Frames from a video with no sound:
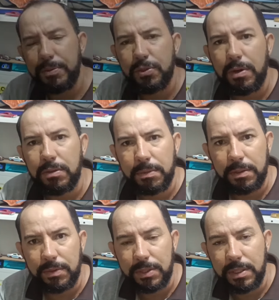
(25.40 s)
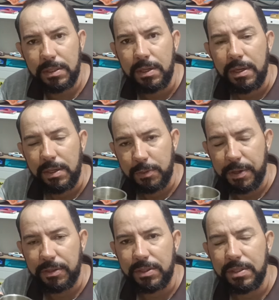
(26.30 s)
pessoal, tudo bem com vocês?
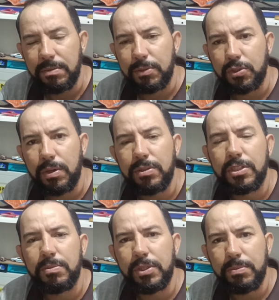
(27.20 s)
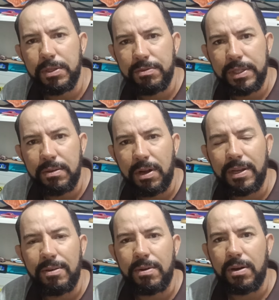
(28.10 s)
Espero que sim. Pessoal, seja muito bem vindo ao
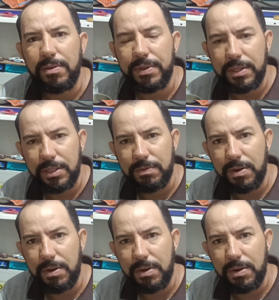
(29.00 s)
canal Off Grid